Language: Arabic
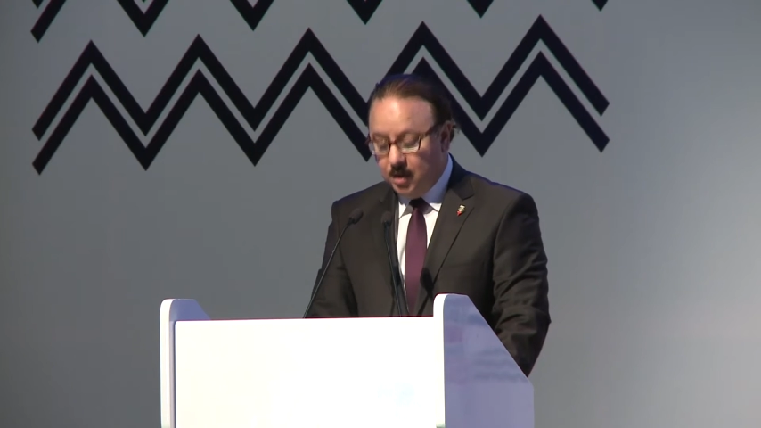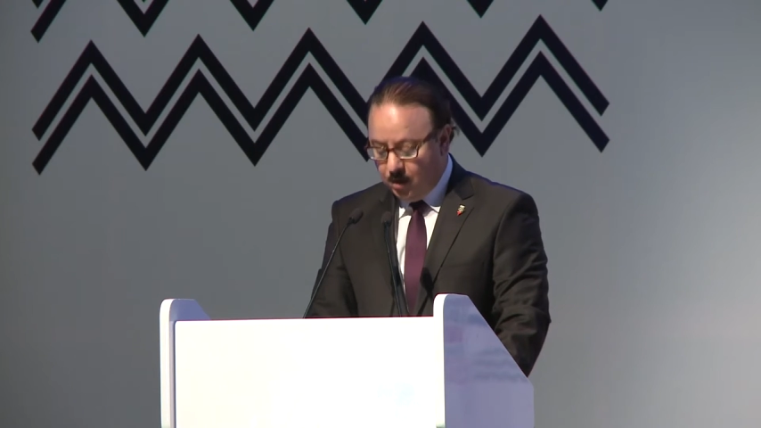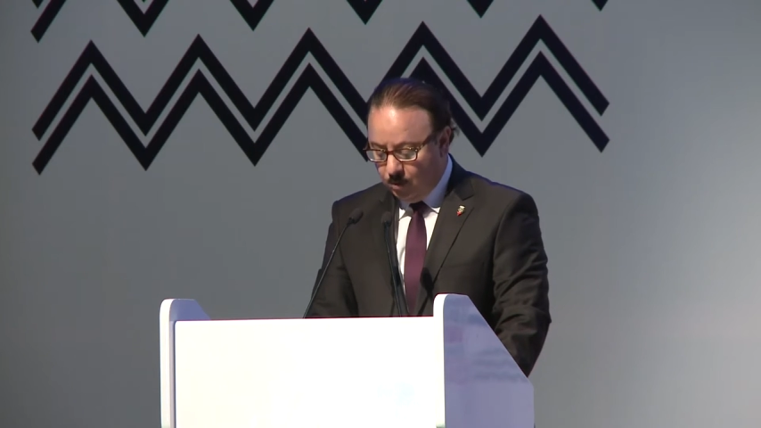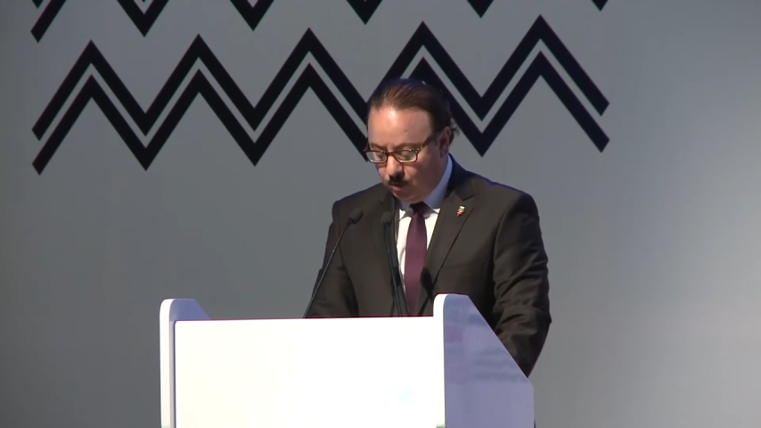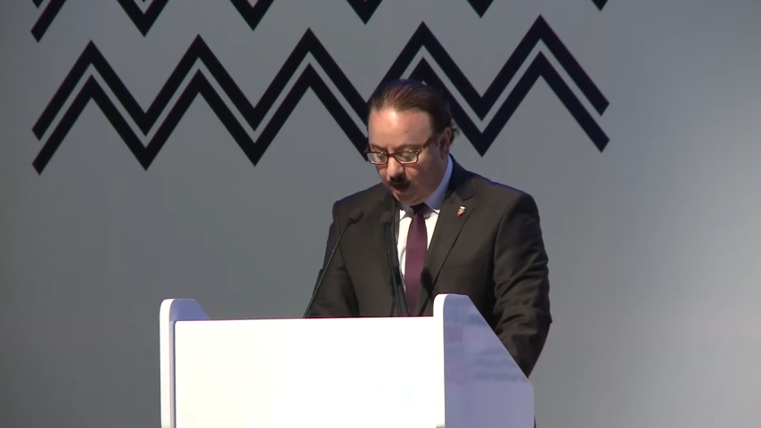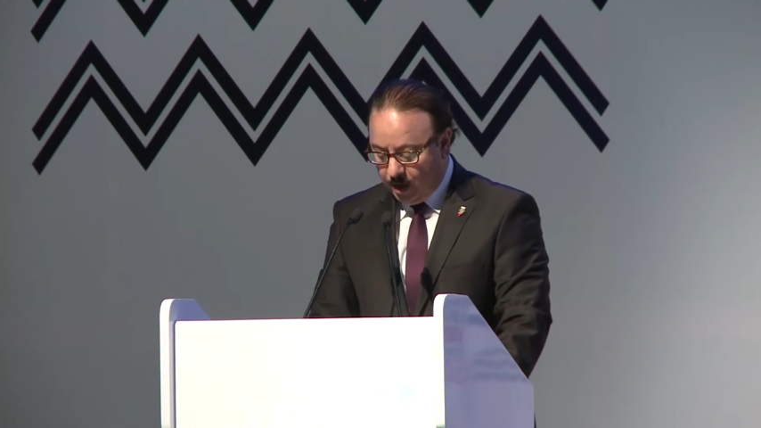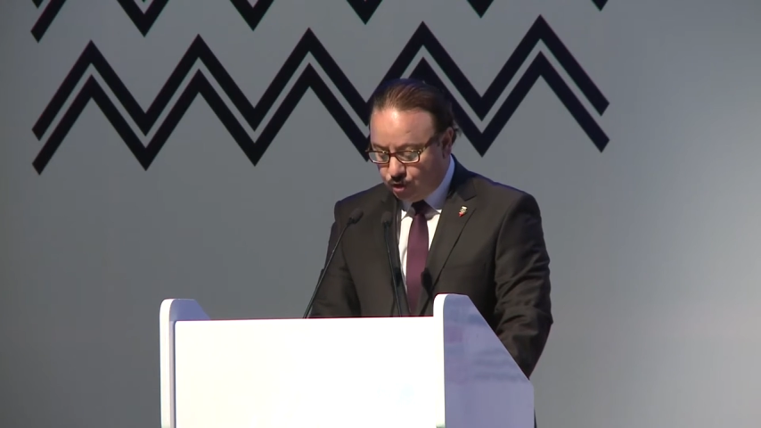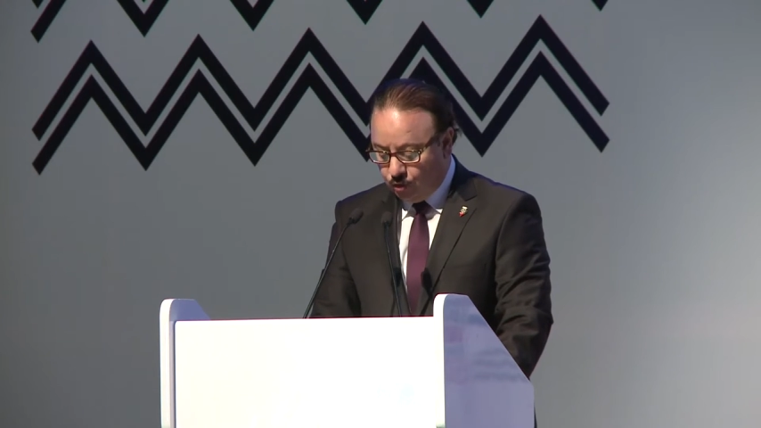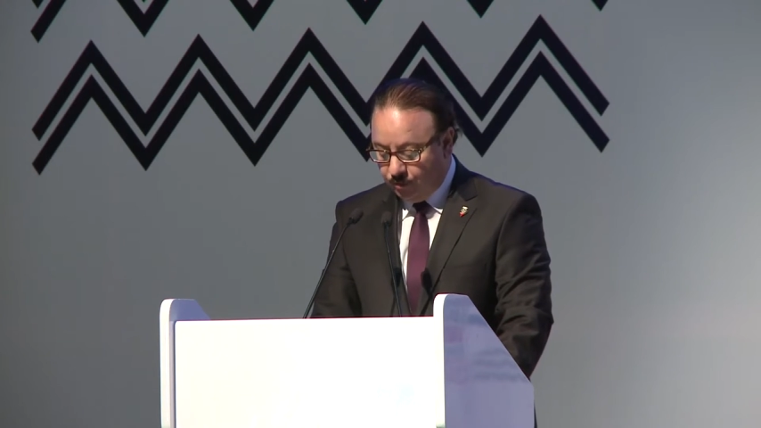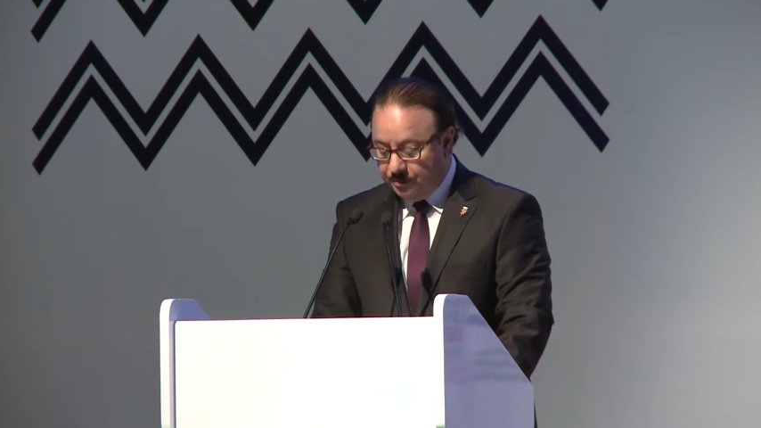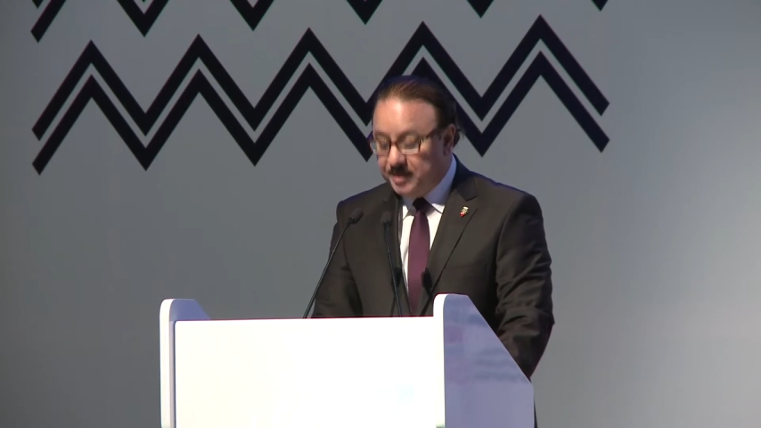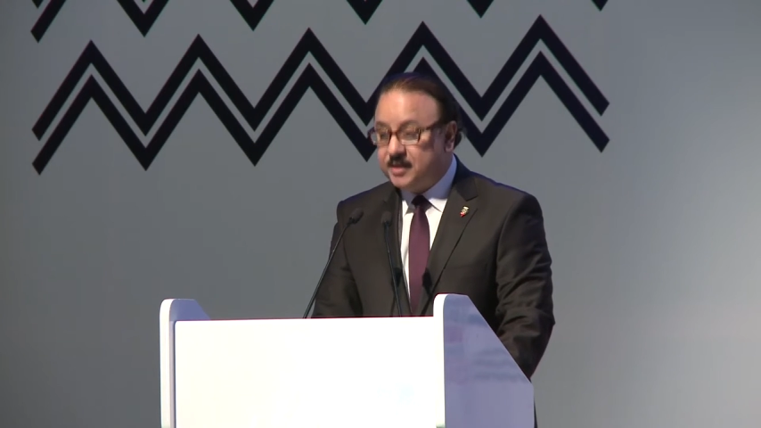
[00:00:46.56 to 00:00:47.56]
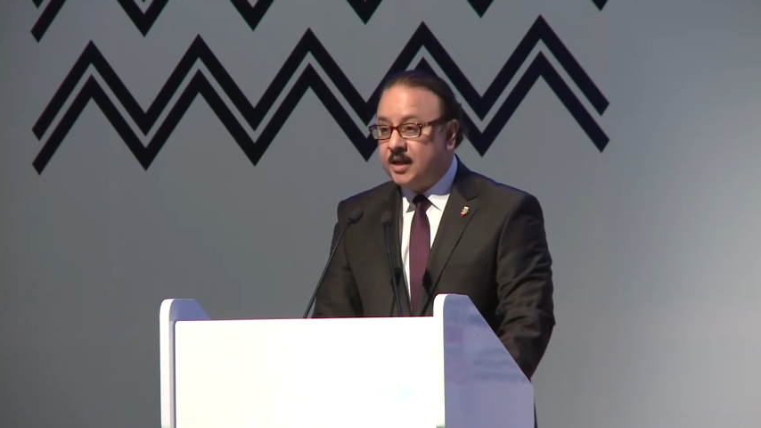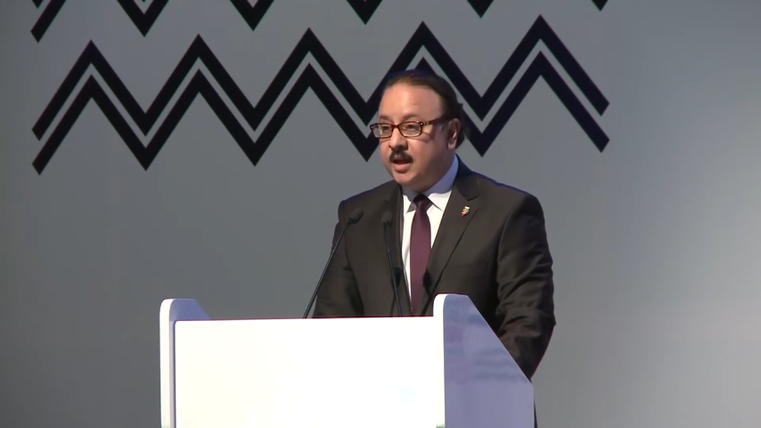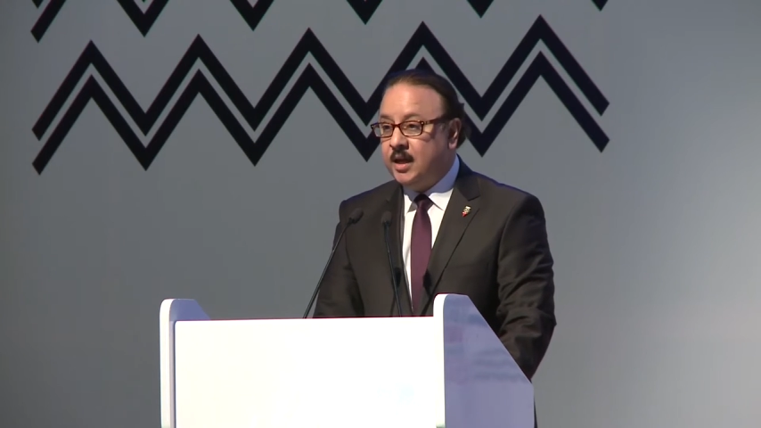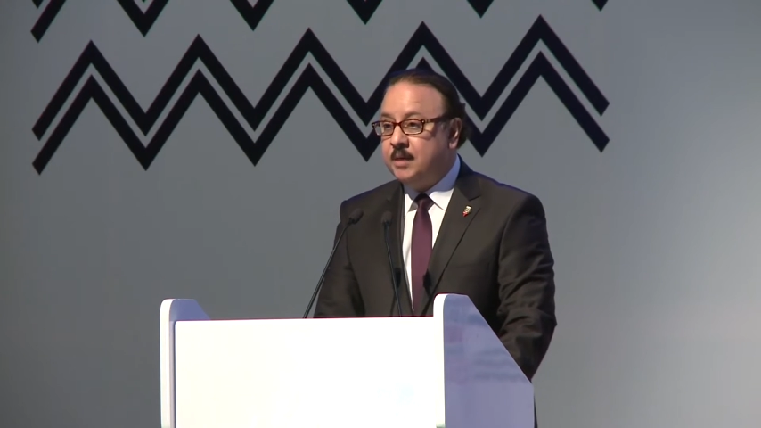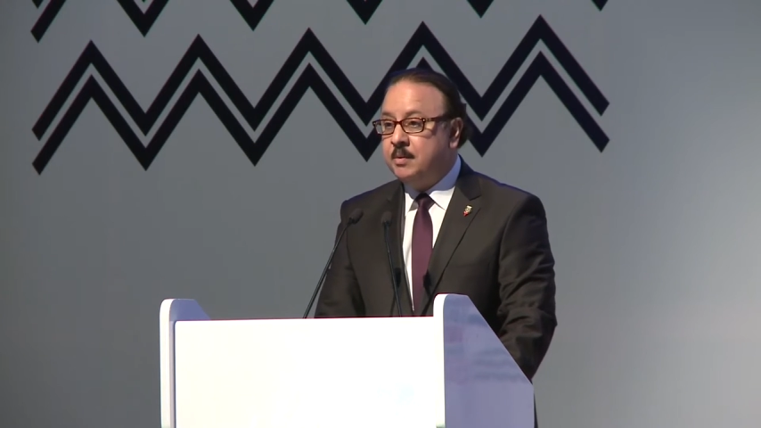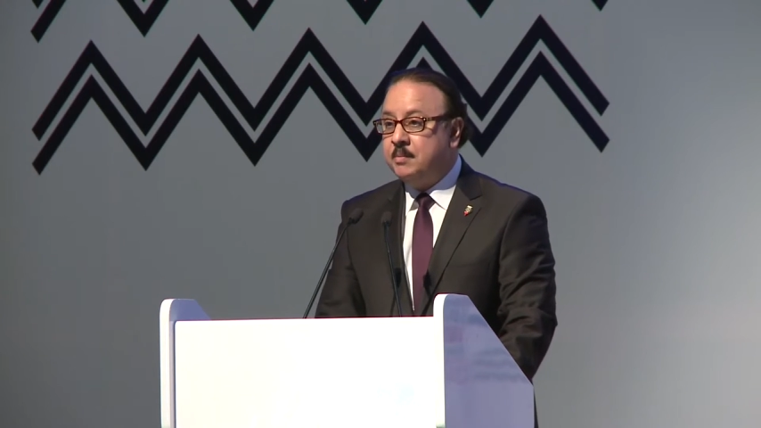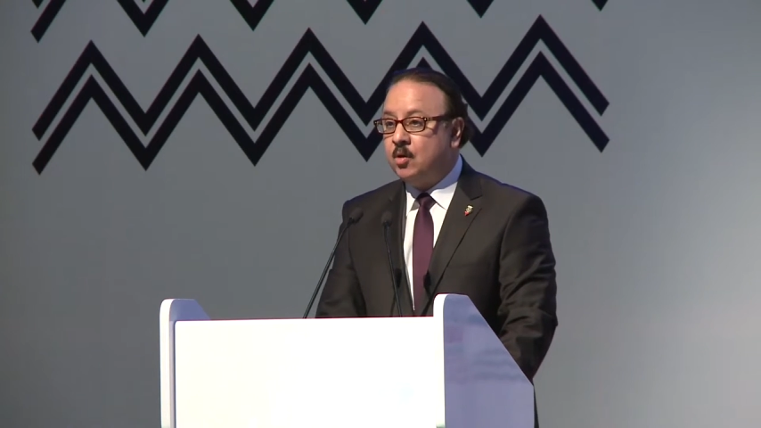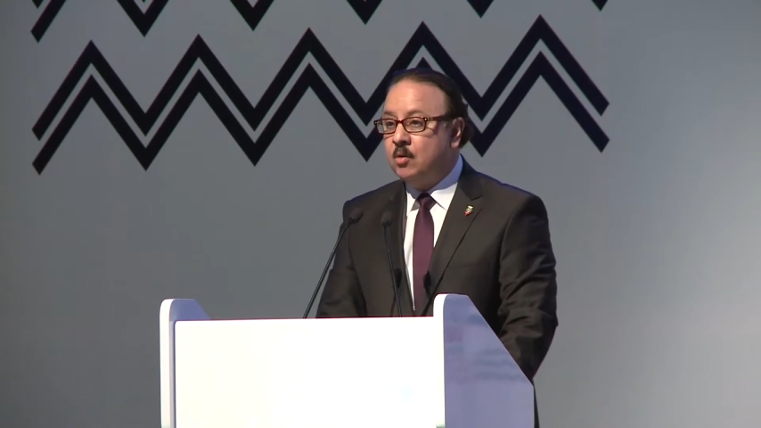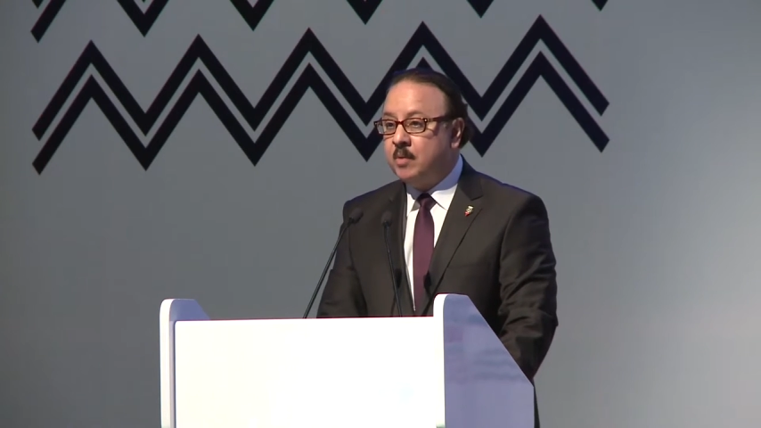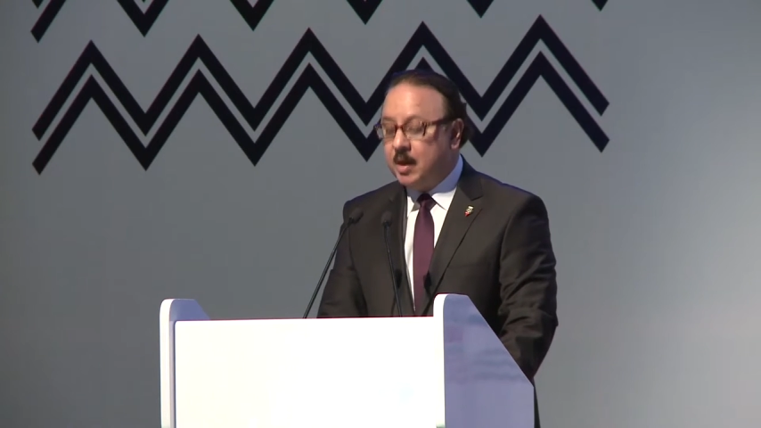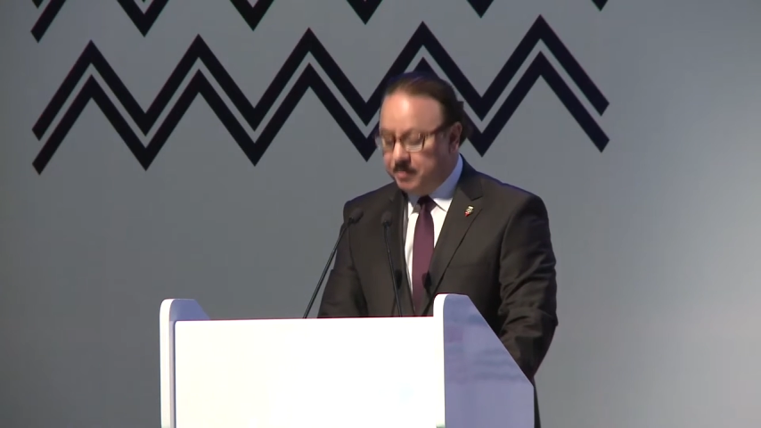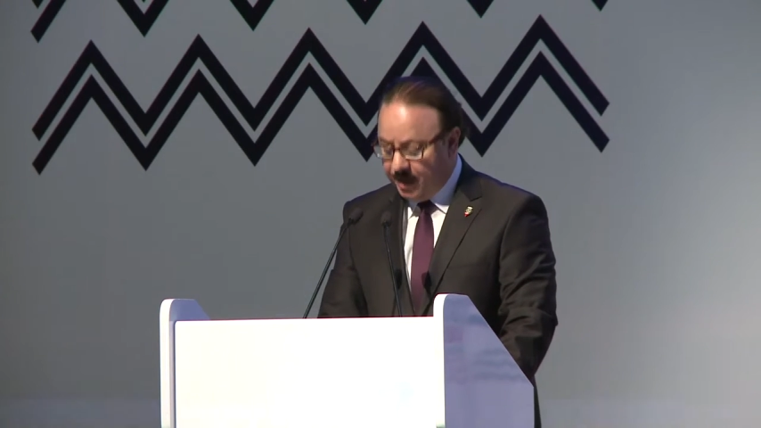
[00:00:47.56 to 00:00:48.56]
وأشرف بالترحيب
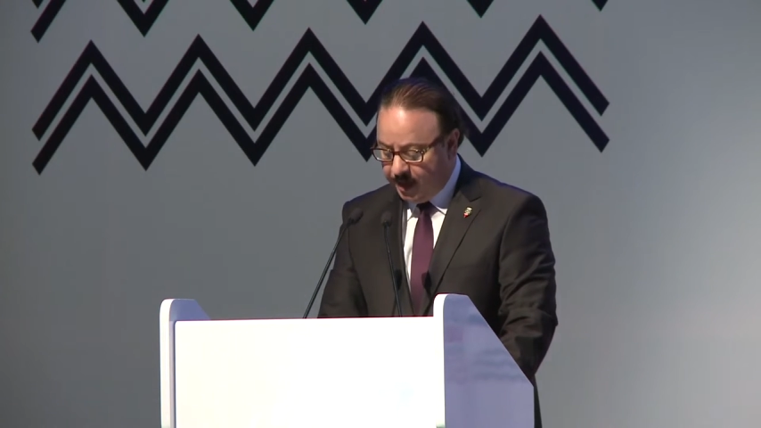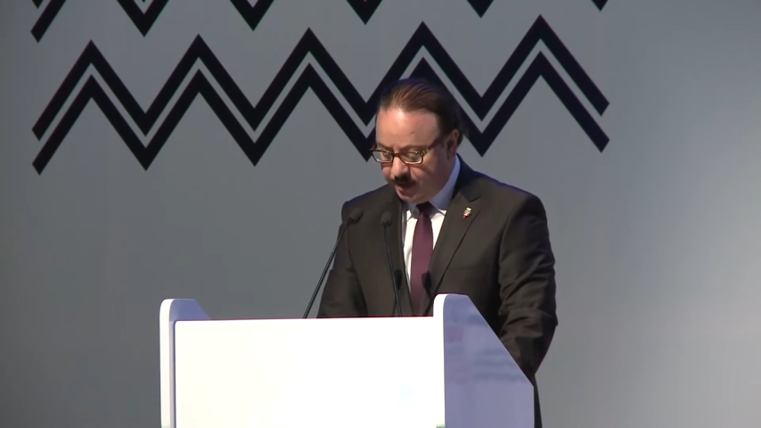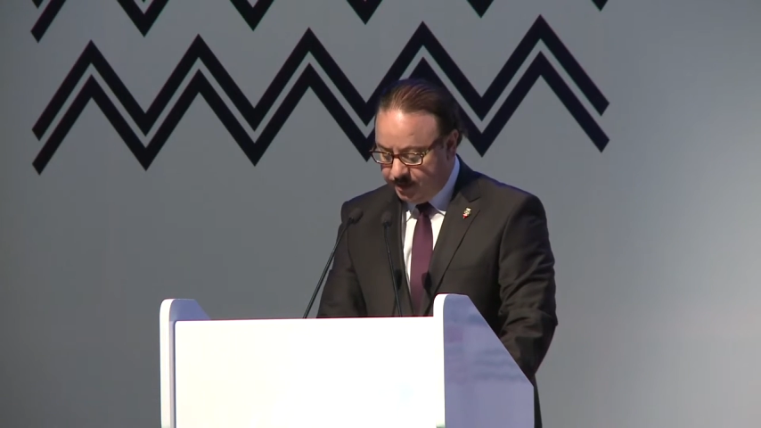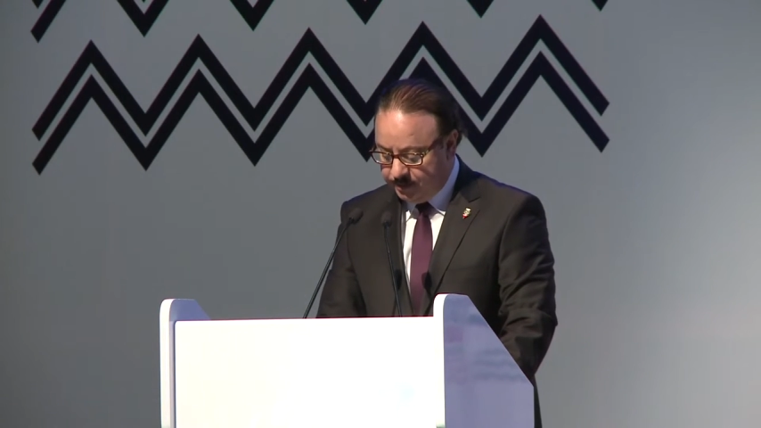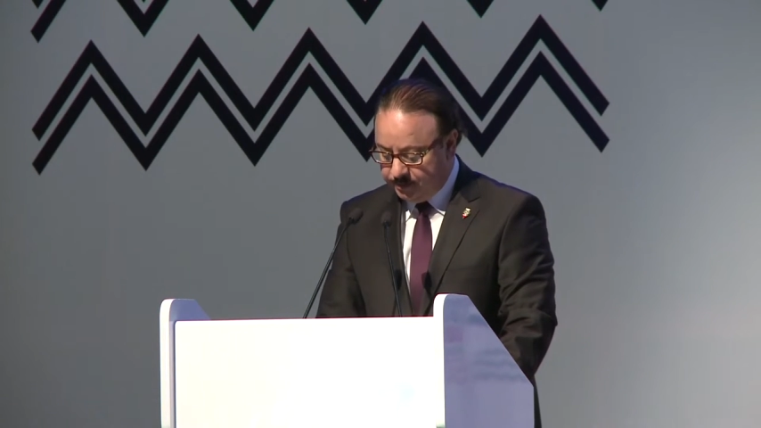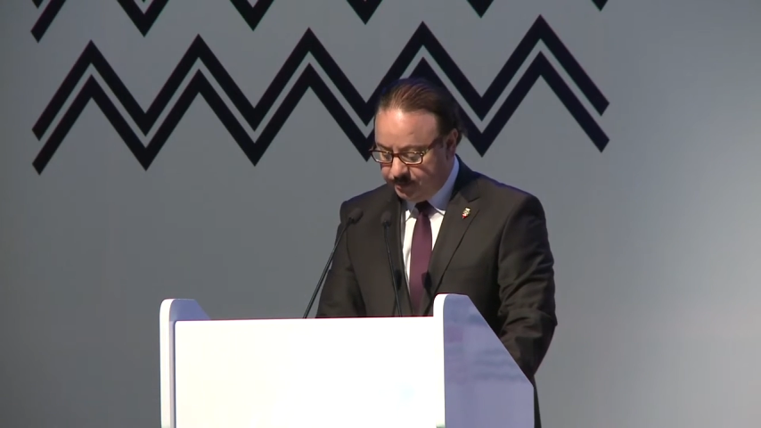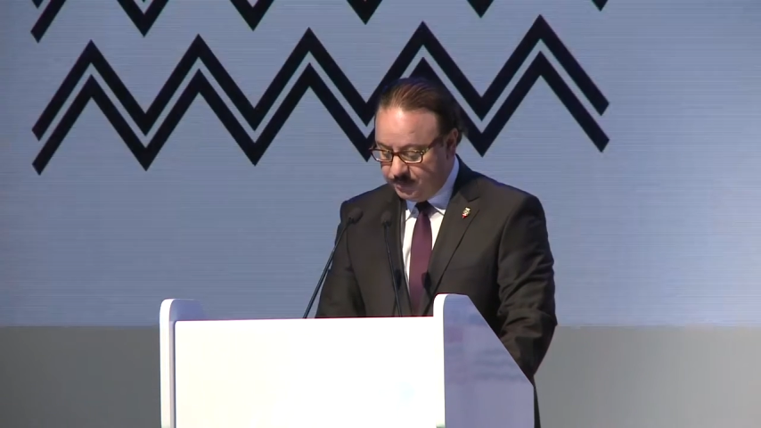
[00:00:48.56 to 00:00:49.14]
بكم جميعاً